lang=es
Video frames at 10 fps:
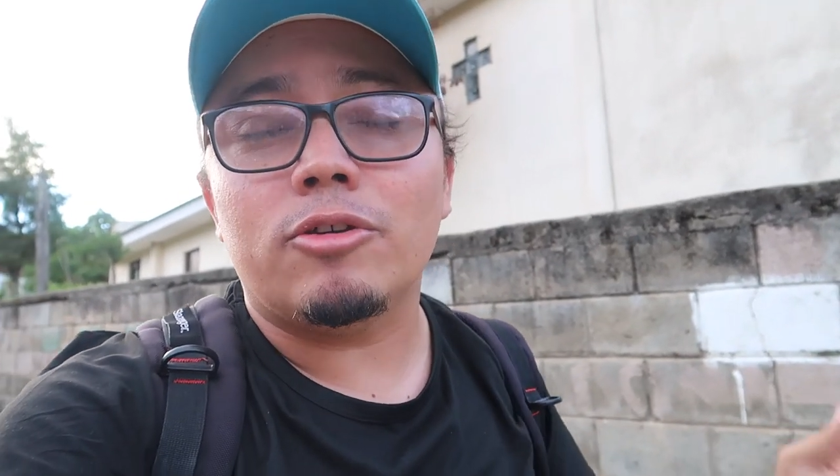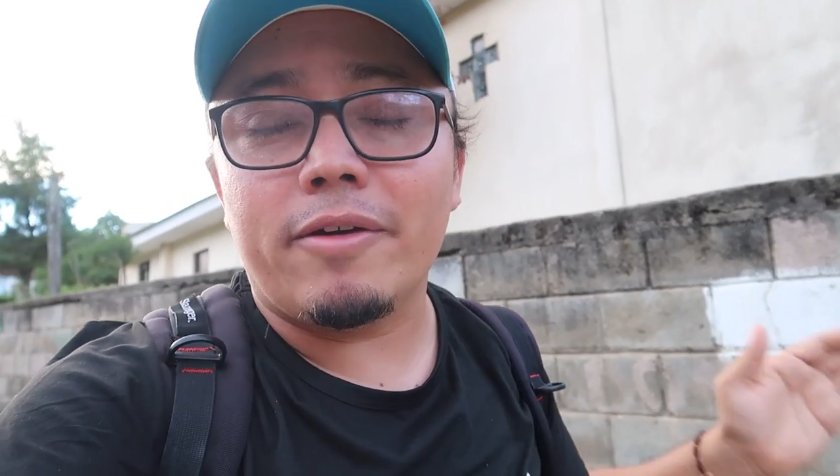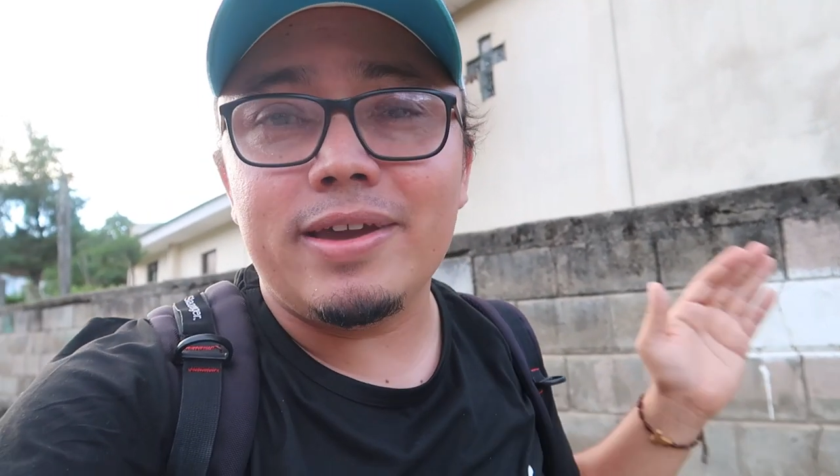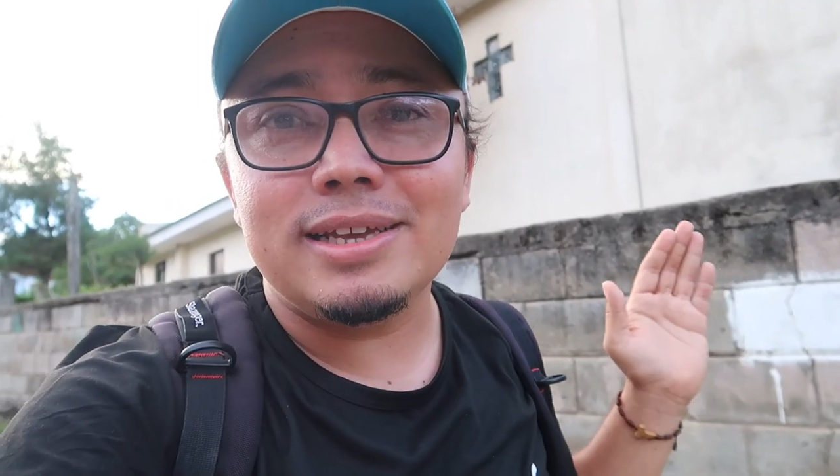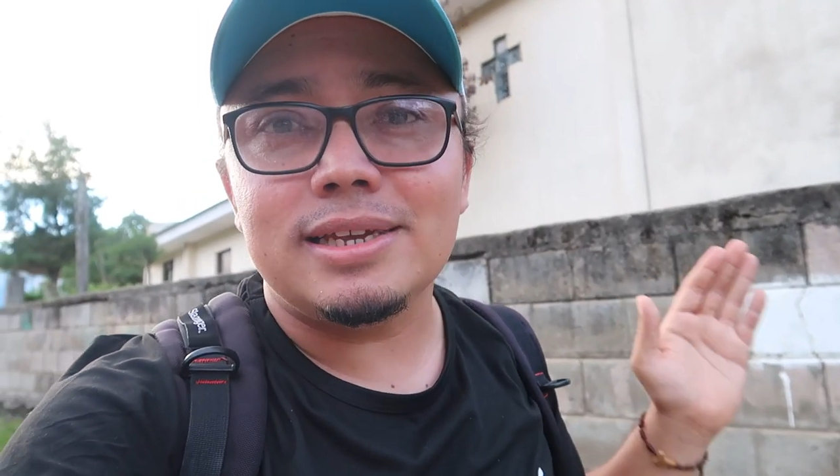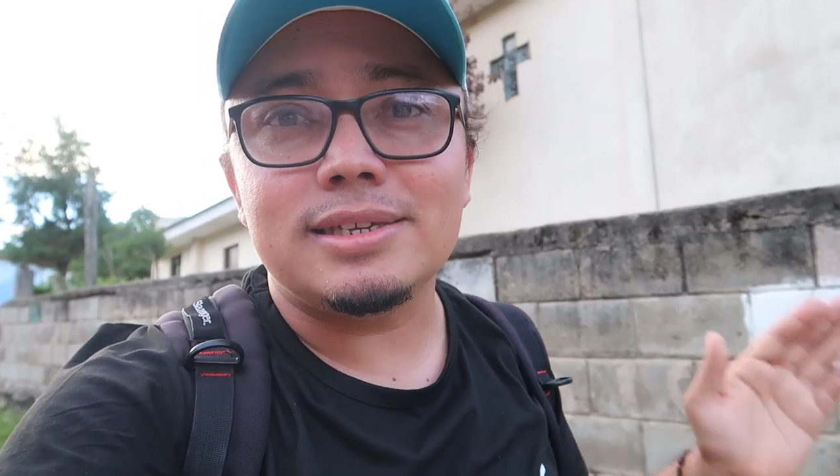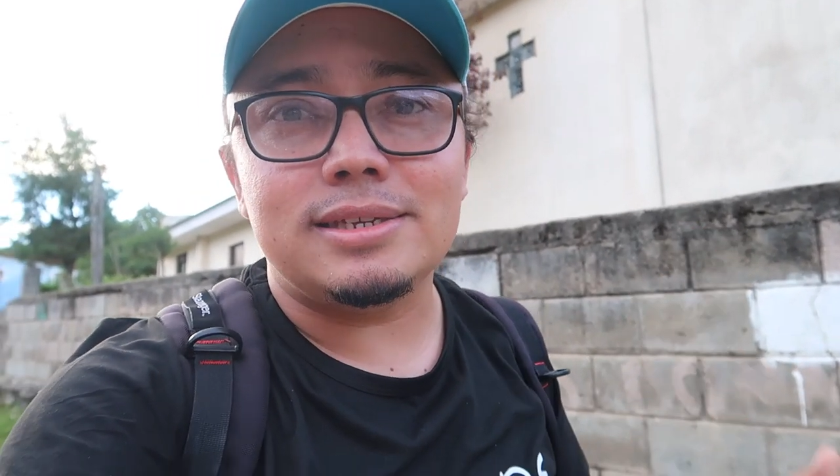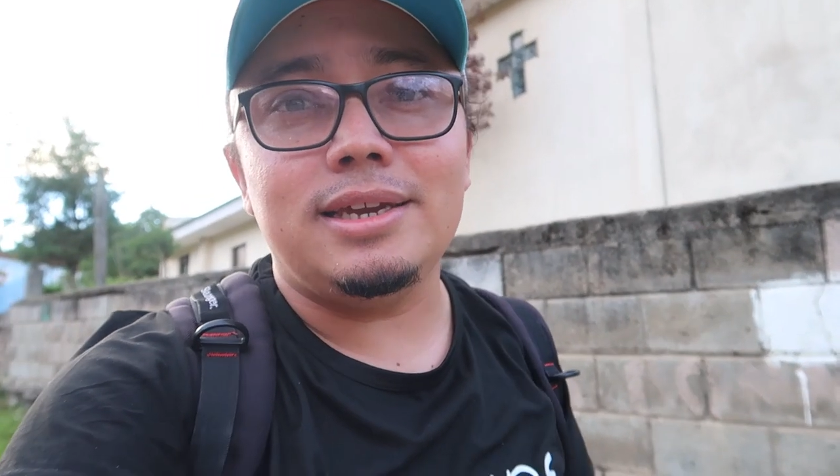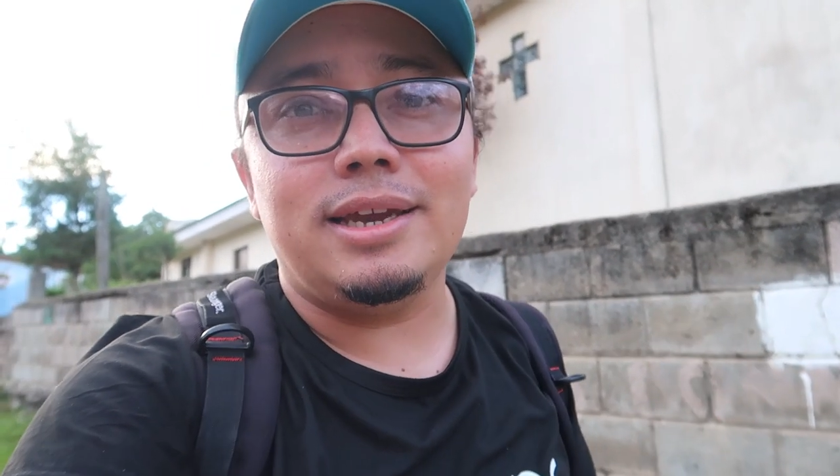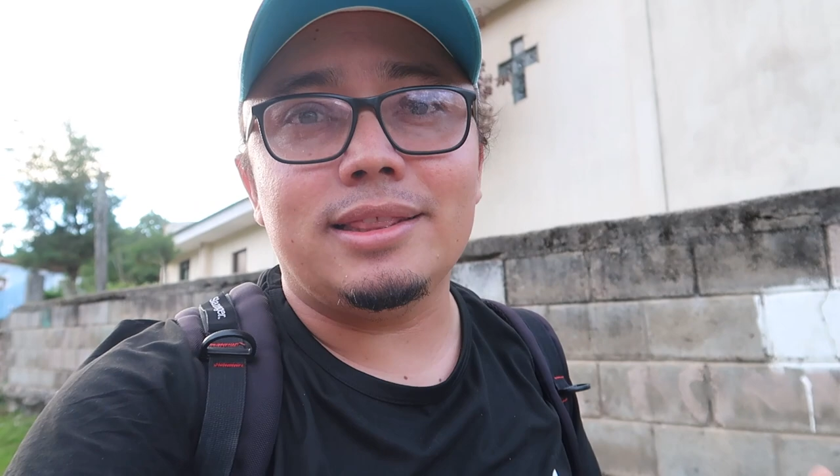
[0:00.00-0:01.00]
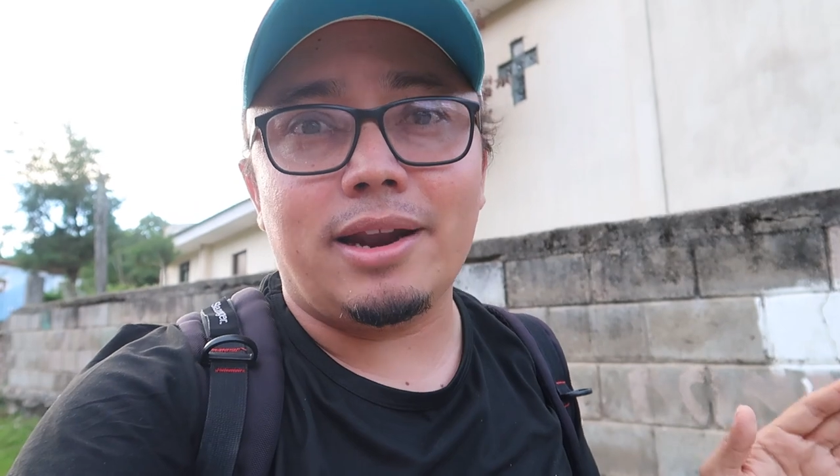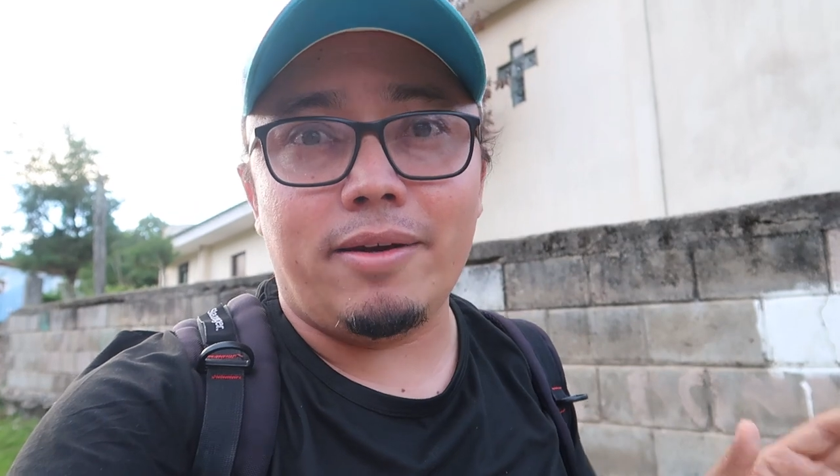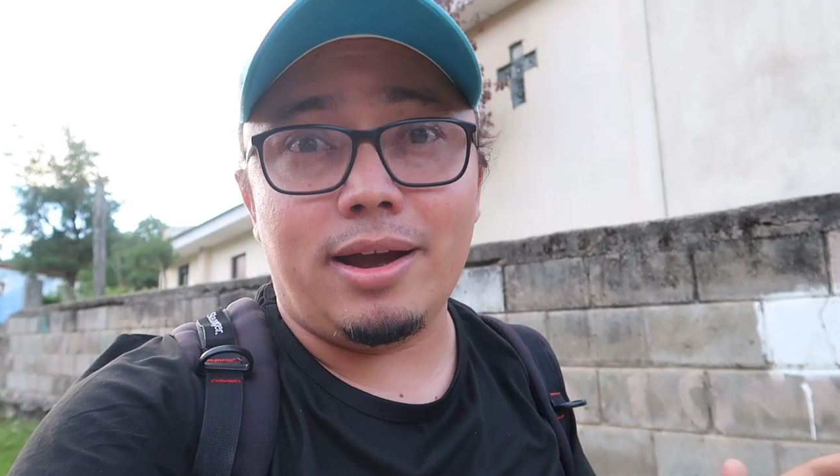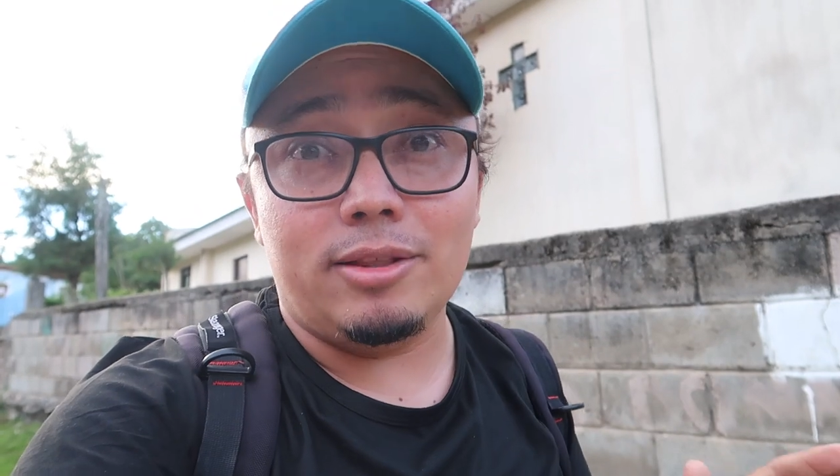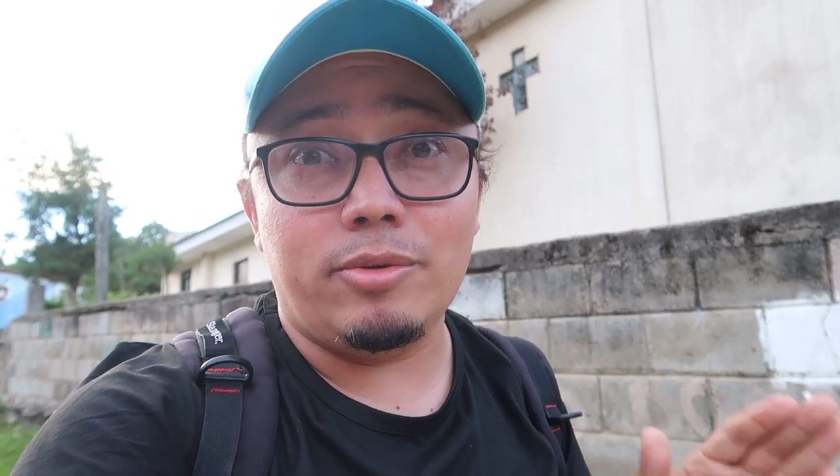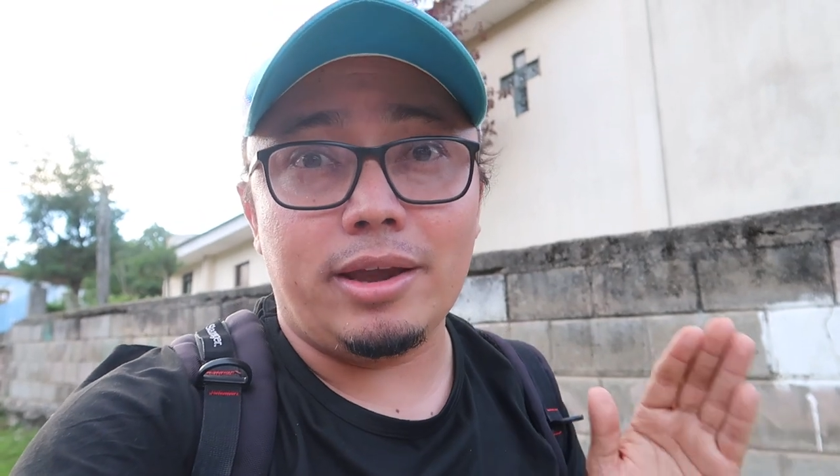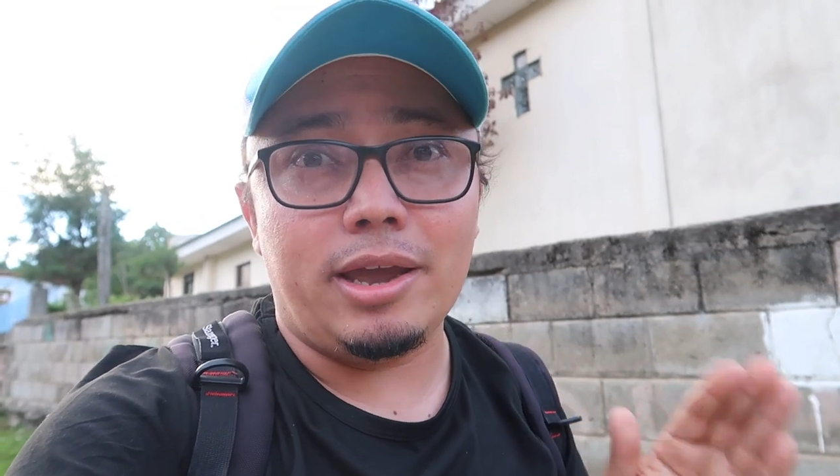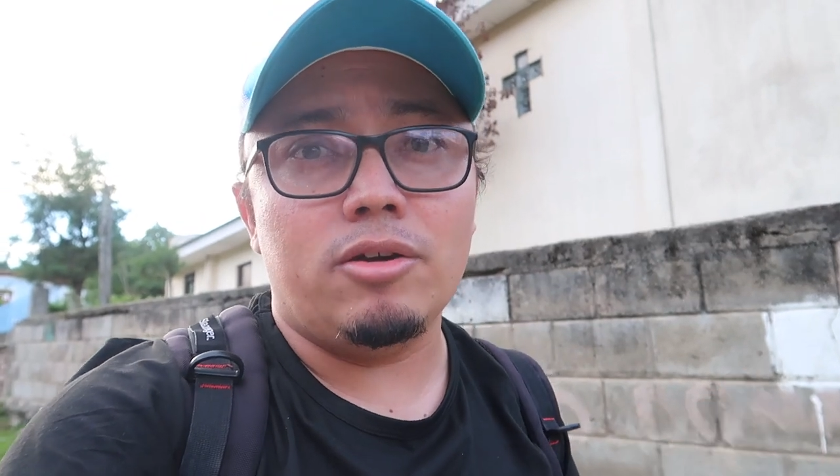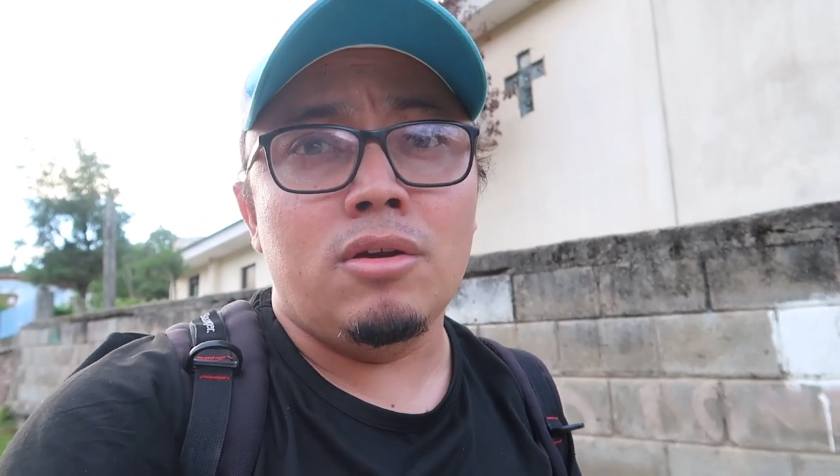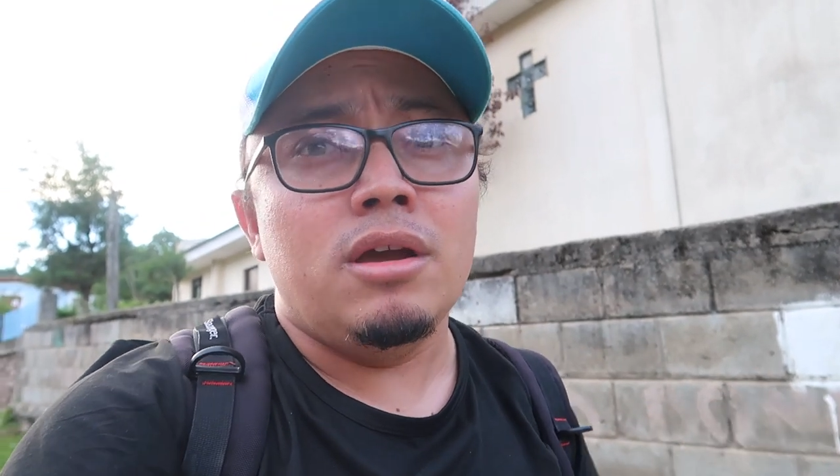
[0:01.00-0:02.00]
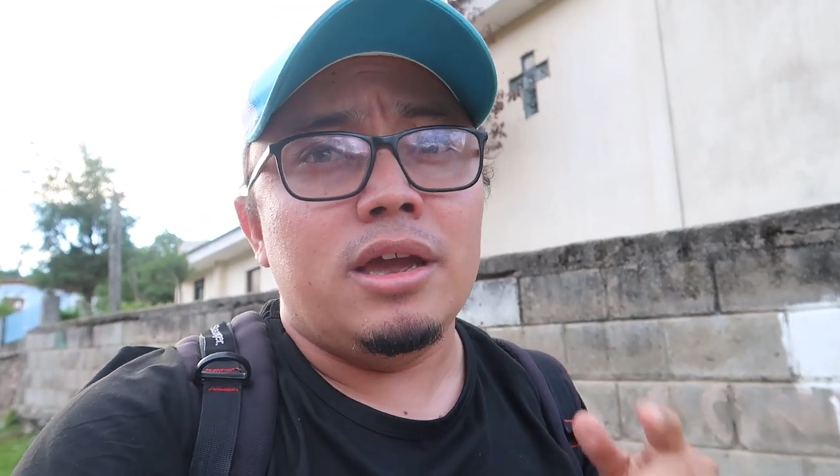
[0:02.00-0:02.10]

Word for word: todavía se sigue trabajando en ello.